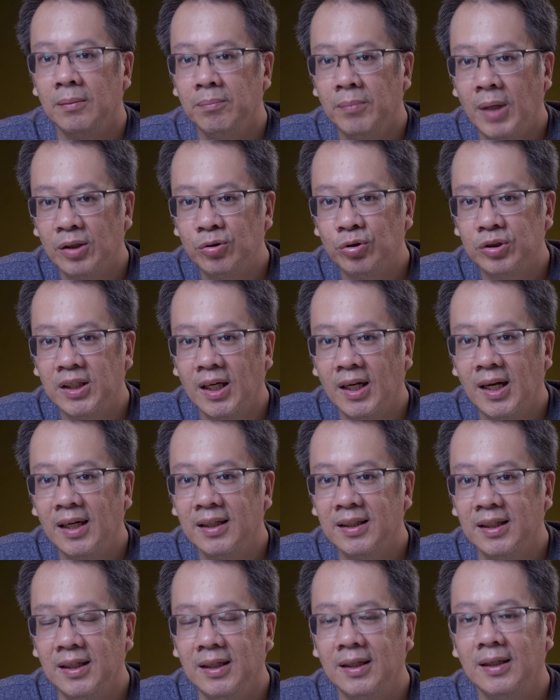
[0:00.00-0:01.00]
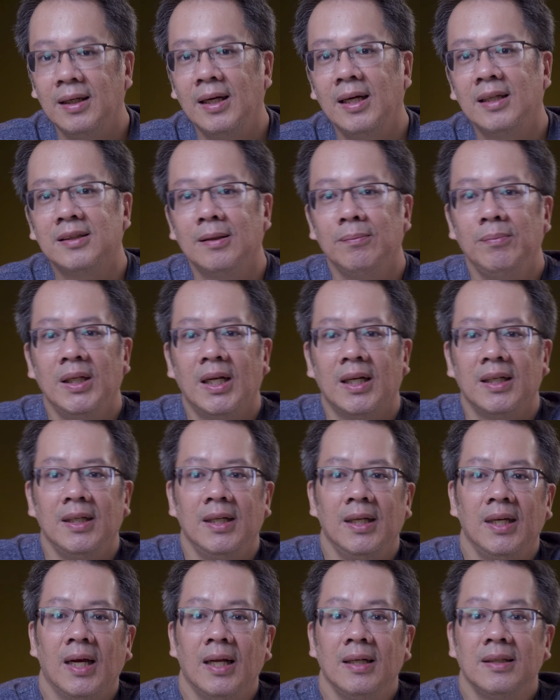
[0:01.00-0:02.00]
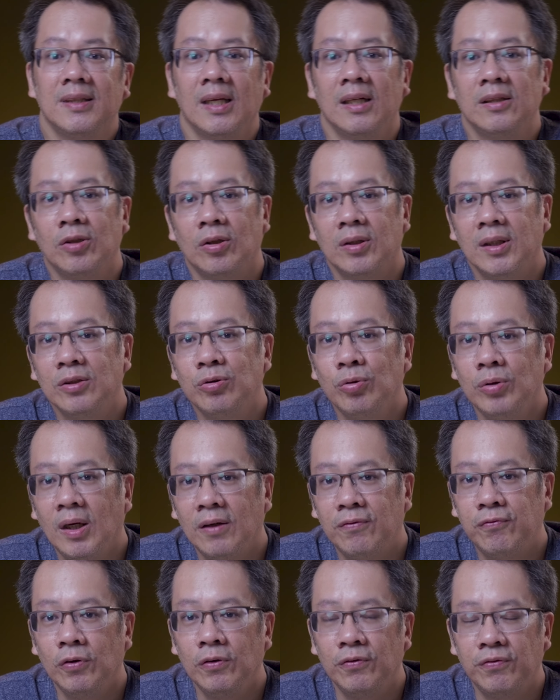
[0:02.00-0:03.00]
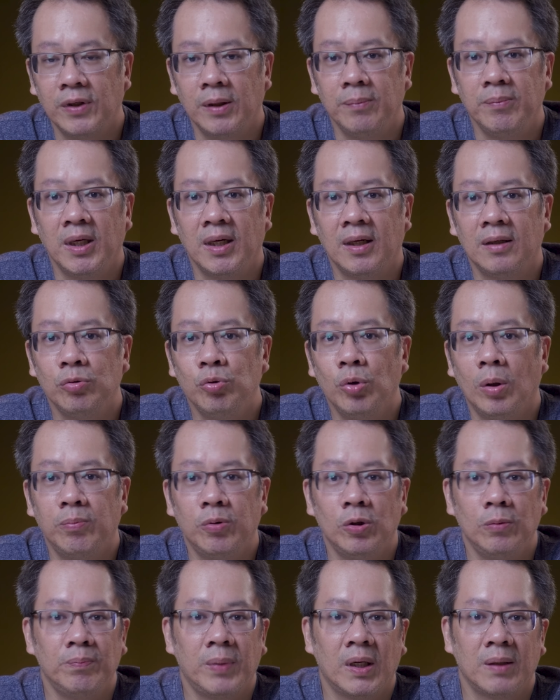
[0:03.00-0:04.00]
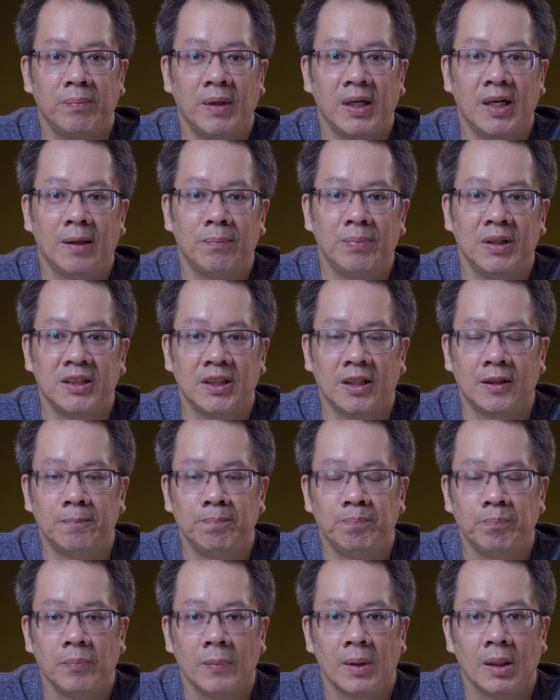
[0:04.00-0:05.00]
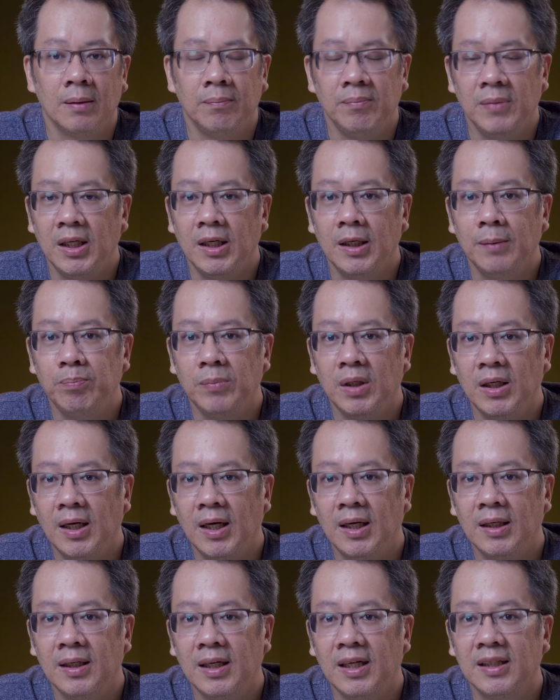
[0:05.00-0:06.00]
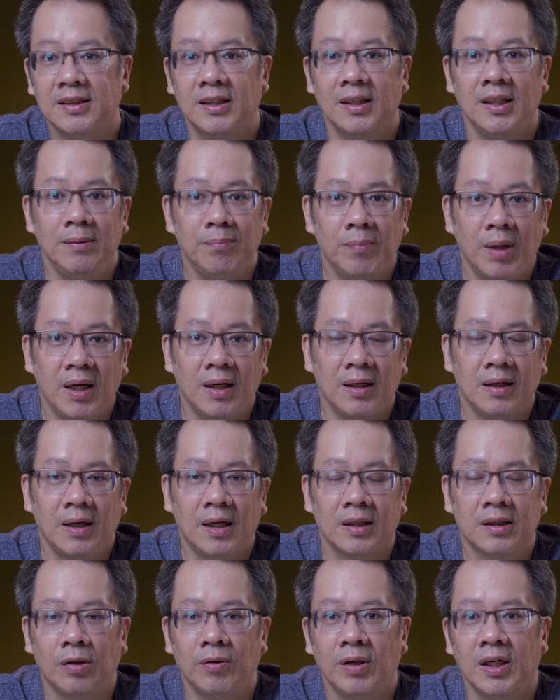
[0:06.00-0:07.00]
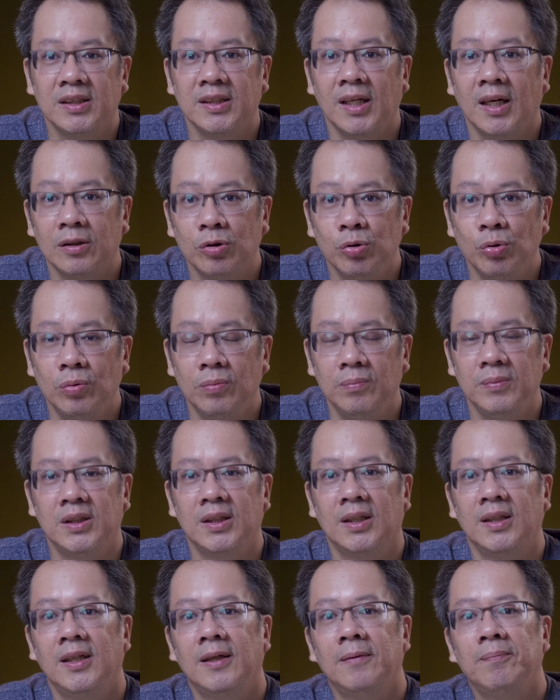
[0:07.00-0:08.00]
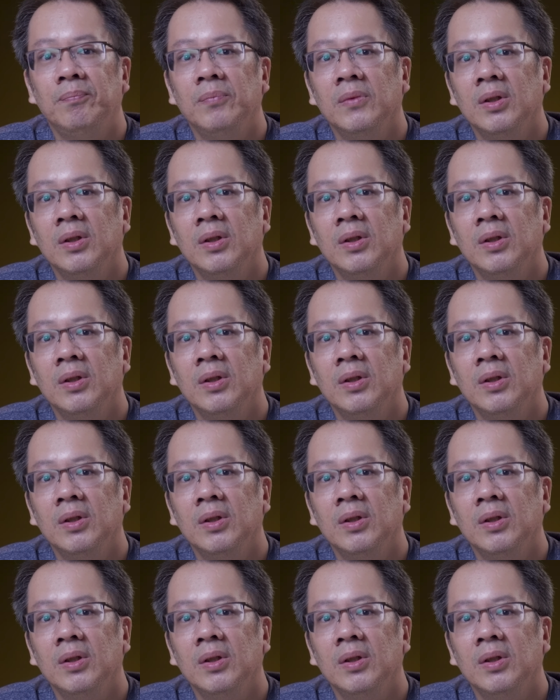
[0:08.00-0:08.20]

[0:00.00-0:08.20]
Bagusnya lagi, S9 ini kan sensornya sudah full frame ya, 24 megapiksel. Mirip dengan S5 atau S1 misalnya.